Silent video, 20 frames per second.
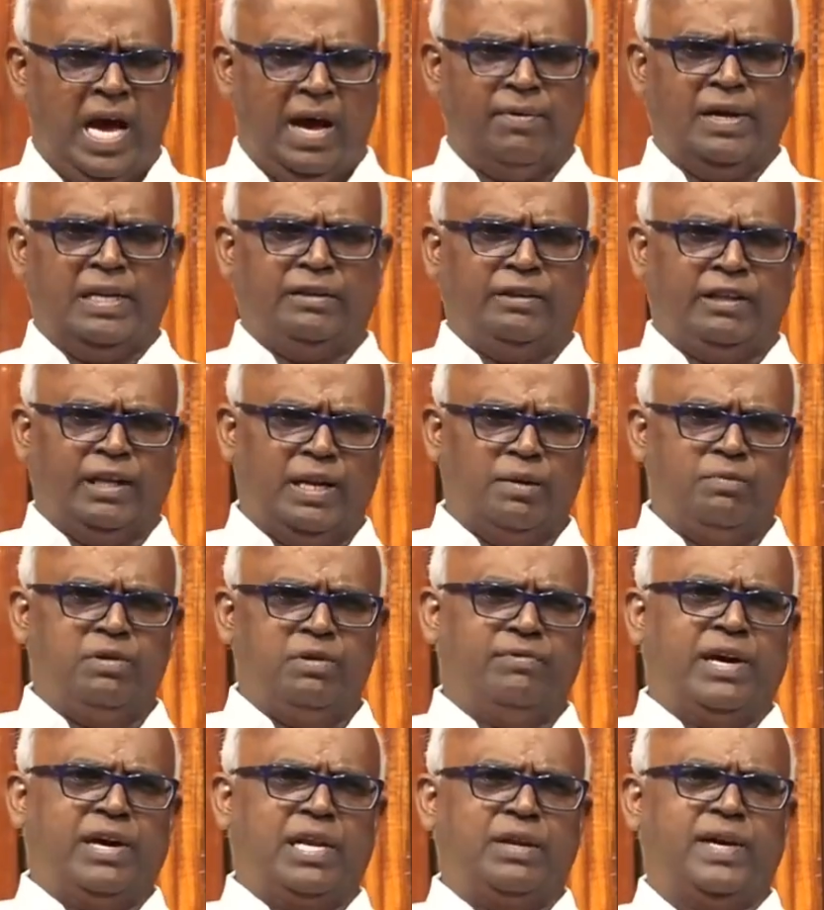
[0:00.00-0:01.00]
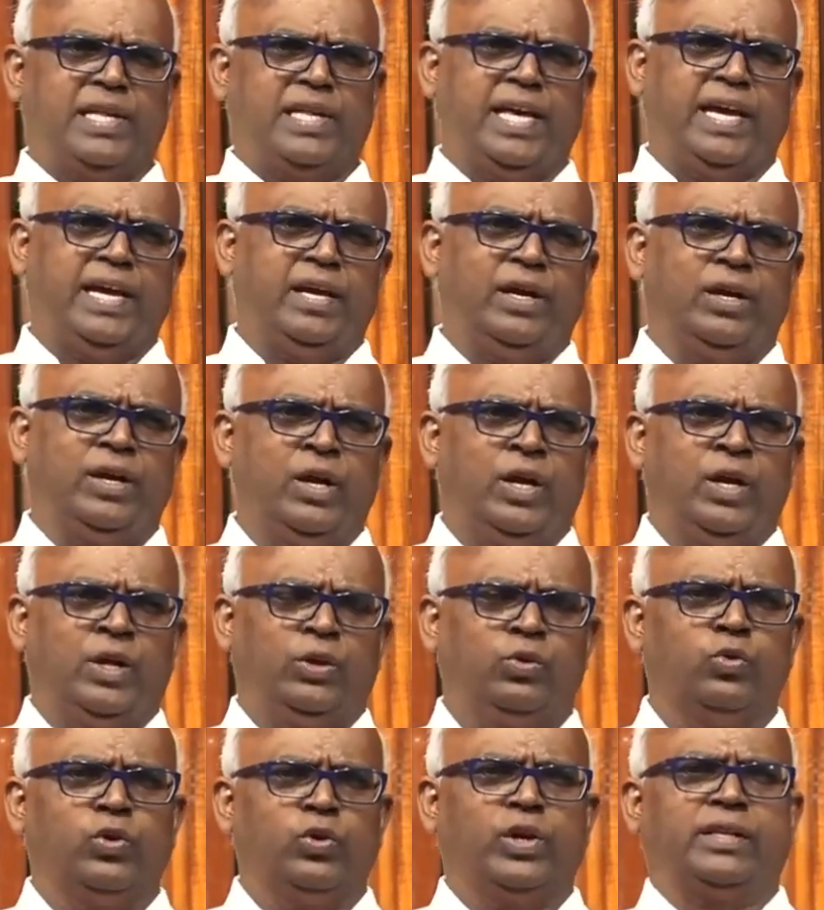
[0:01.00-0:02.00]
அவன் திரும்பி வருவதை
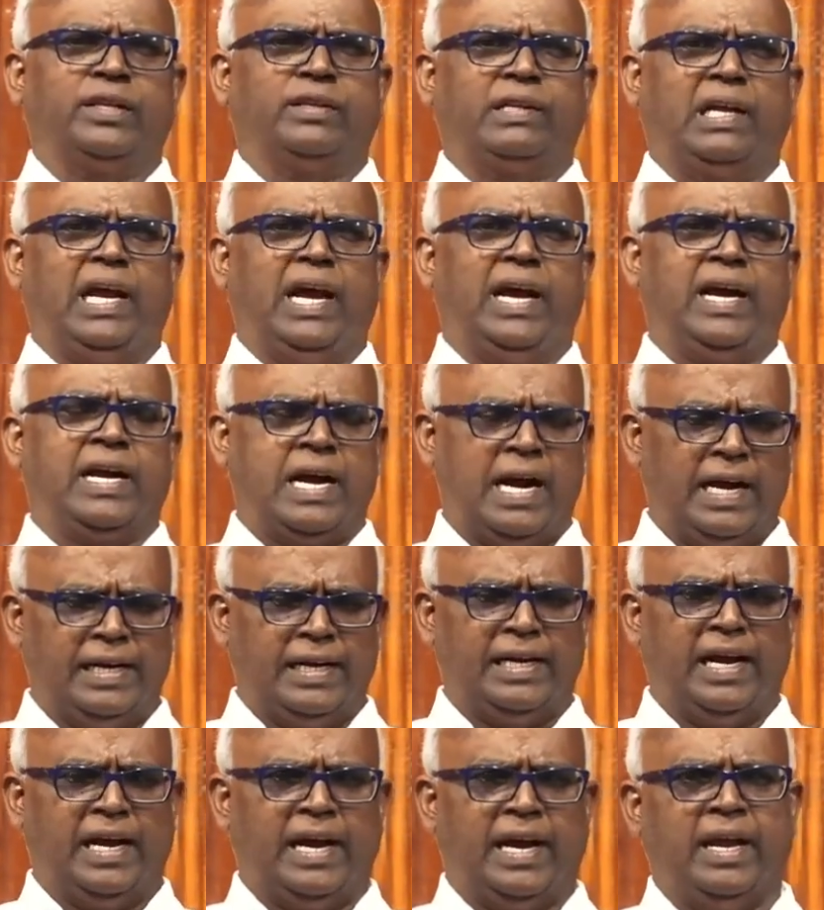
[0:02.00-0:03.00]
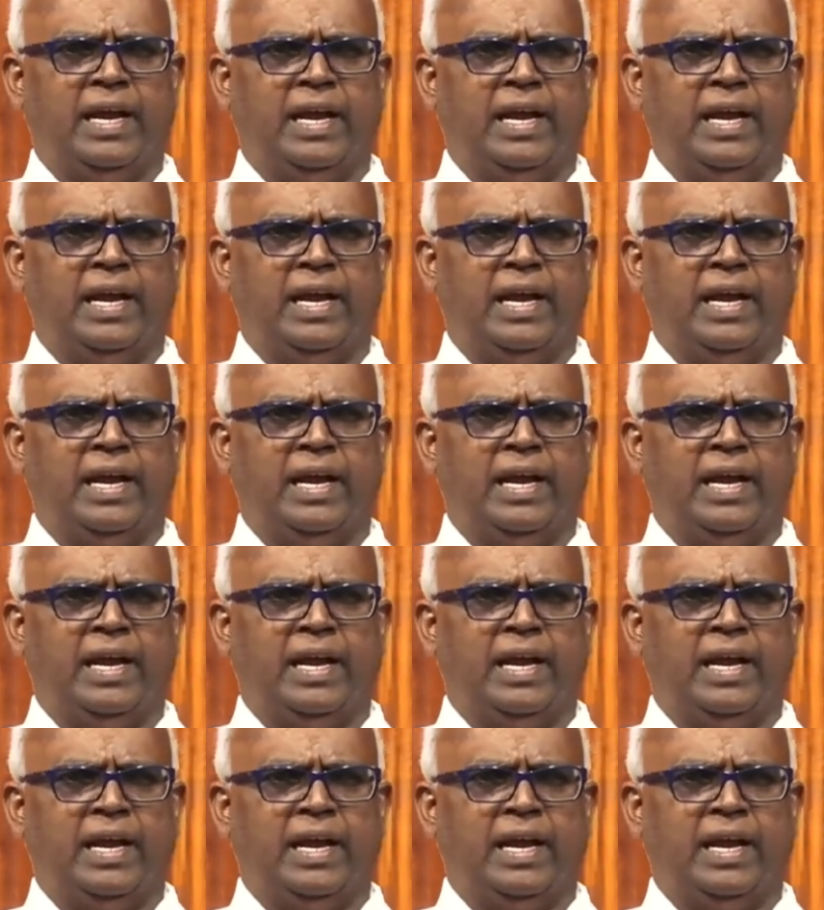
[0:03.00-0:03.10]
தூரத்திலே கண்ட